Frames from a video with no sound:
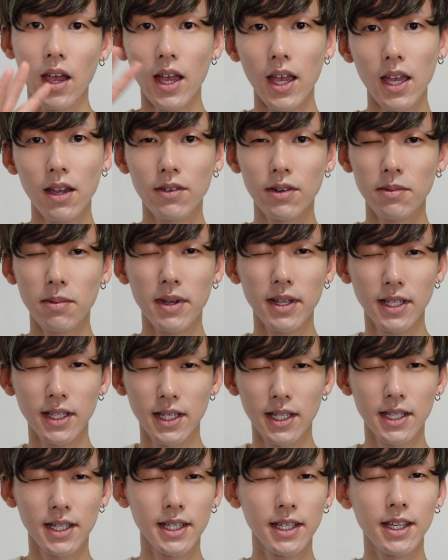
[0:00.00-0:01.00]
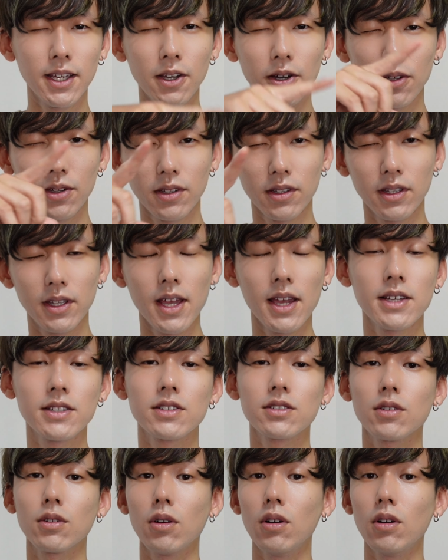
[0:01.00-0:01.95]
Hey everybody, Leo です。